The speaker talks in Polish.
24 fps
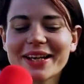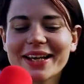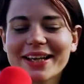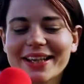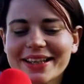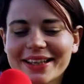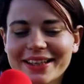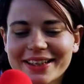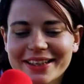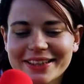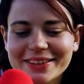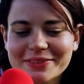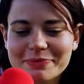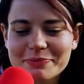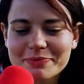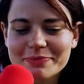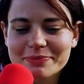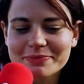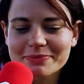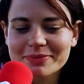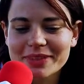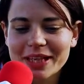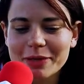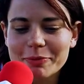E,
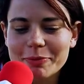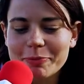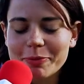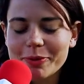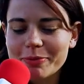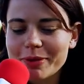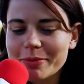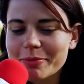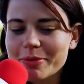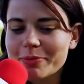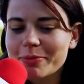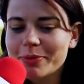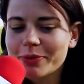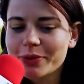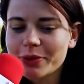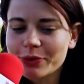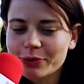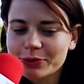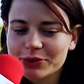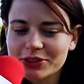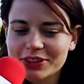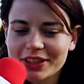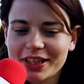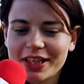jakby problemy były
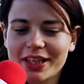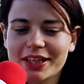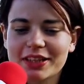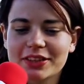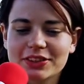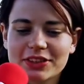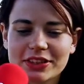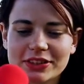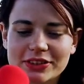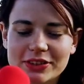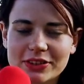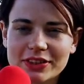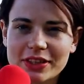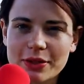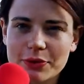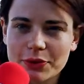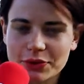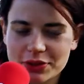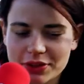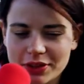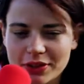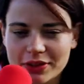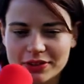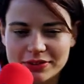różne, często dało
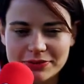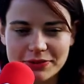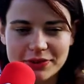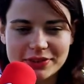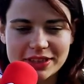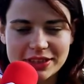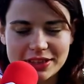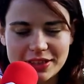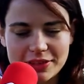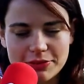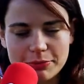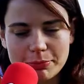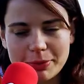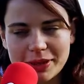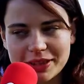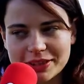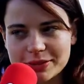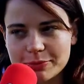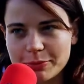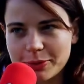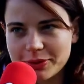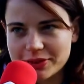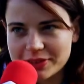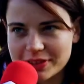się rozwiązać je w
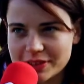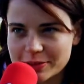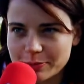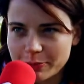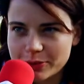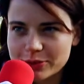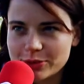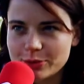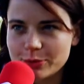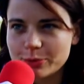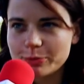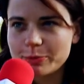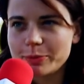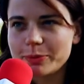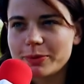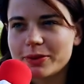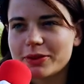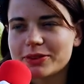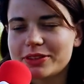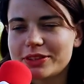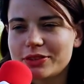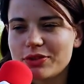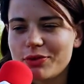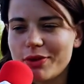bardzo prosty sposób,
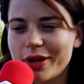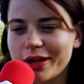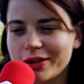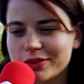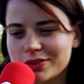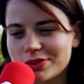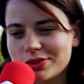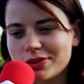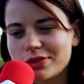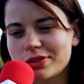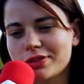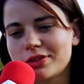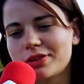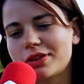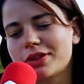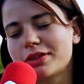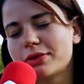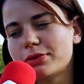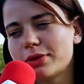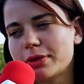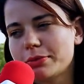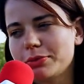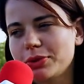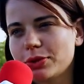odsyłając czy to do
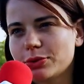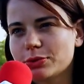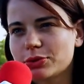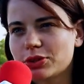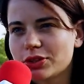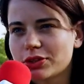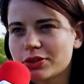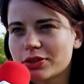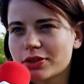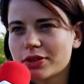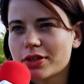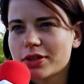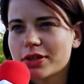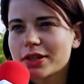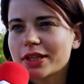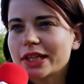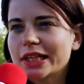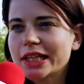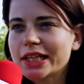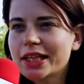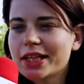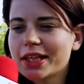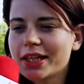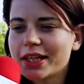regulaminu, czy to
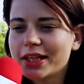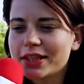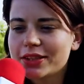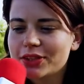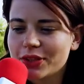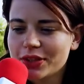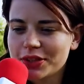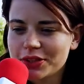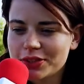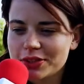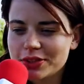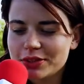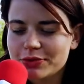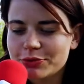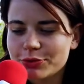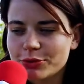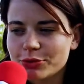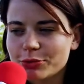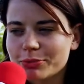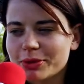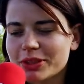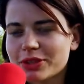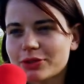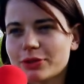e, do jakichś
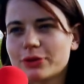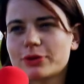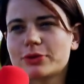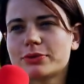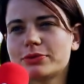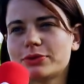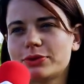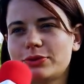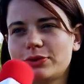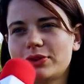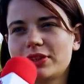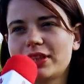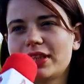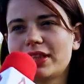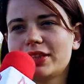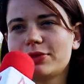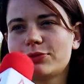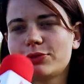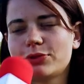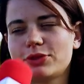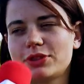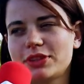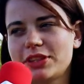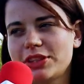informatorów, które
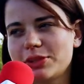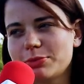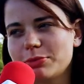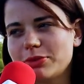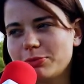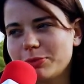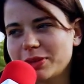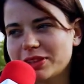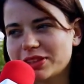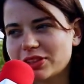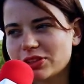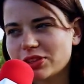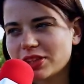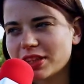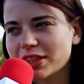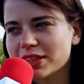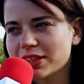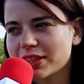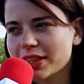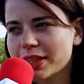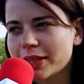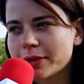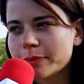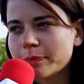tworzyliśmy w
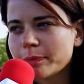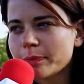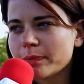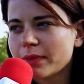międzyczasie.